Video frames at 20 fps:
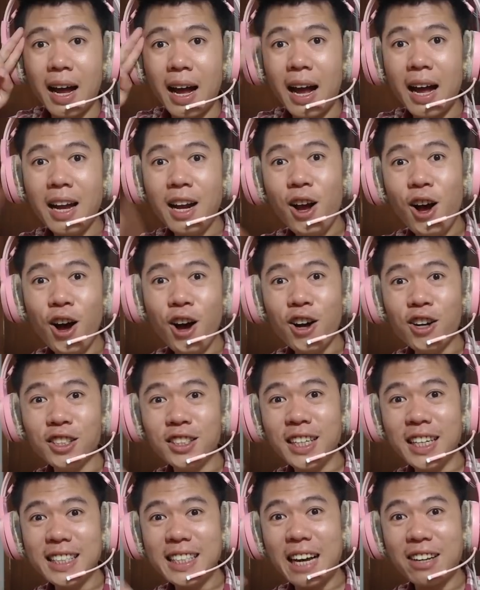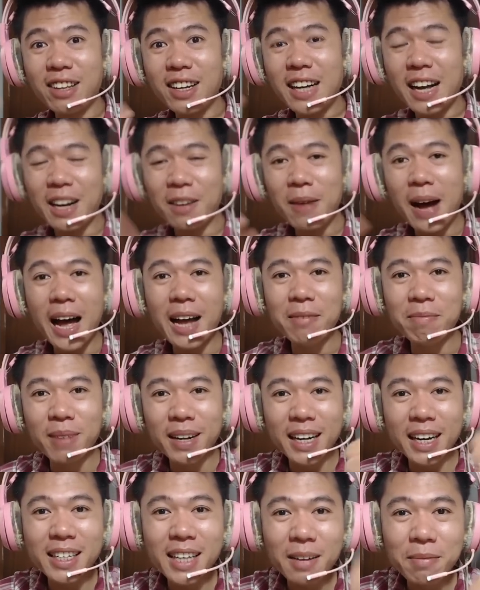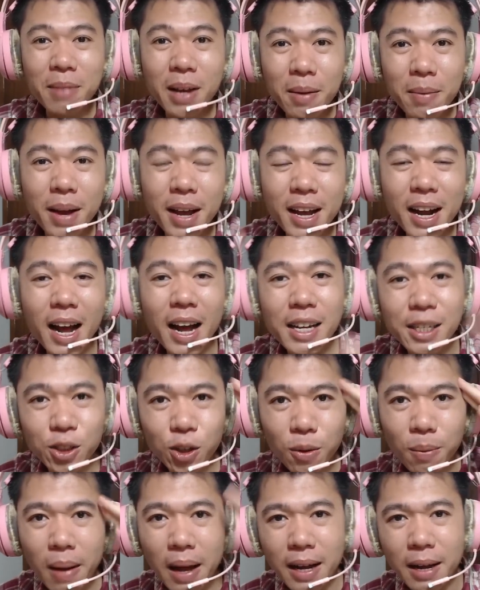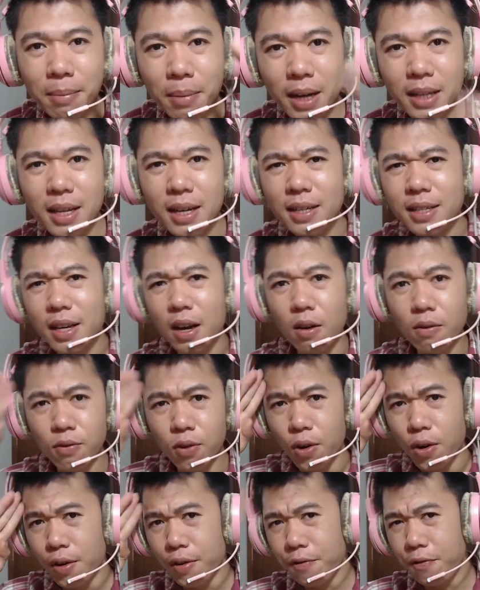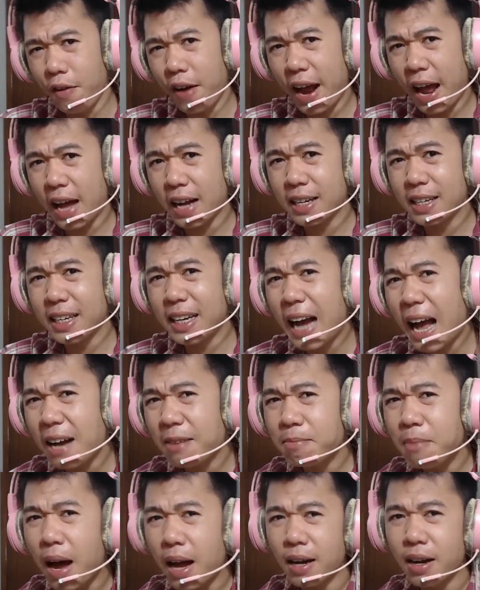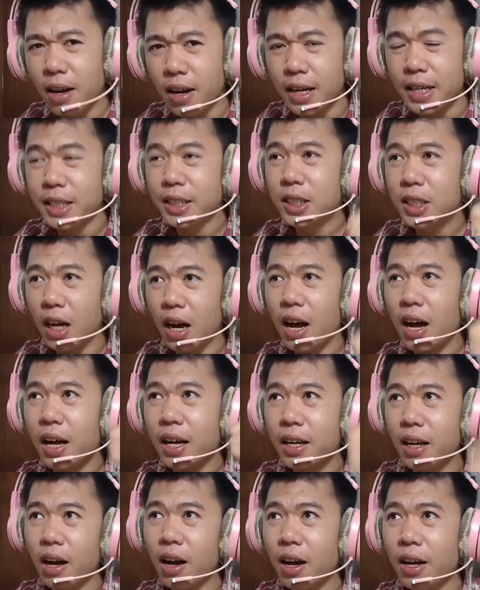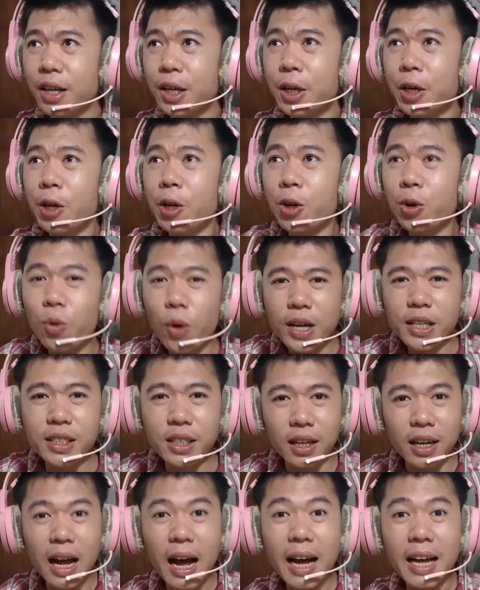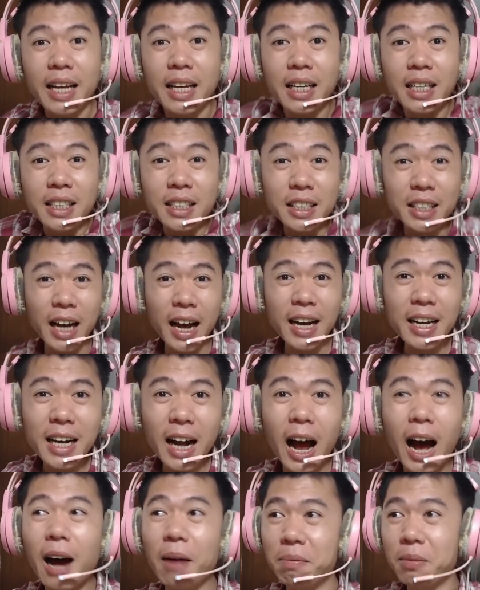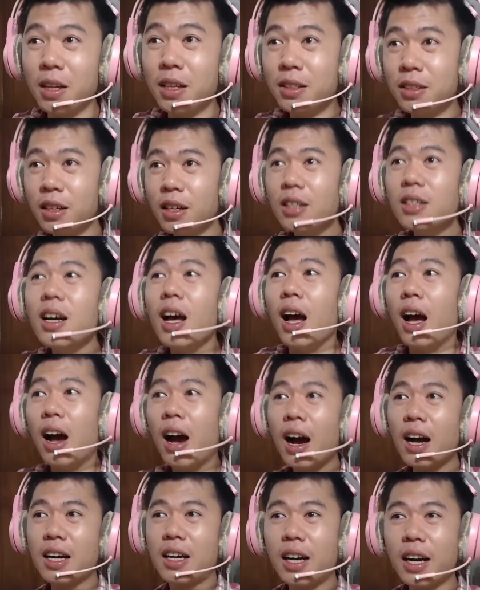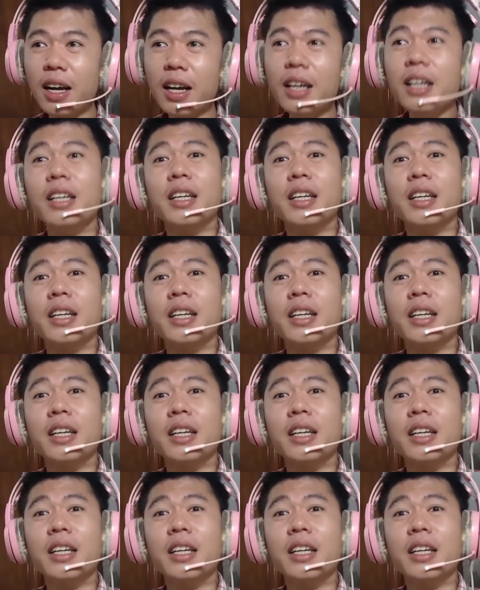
Hello, xin chào tất cả các bạn, mình là Nhân BiBi đây. Chúc các bạn ngày mới thật là nhiều vui vẻ các bạn ơi. Trời ơi, quay trở lại kết hợp những hắc ghi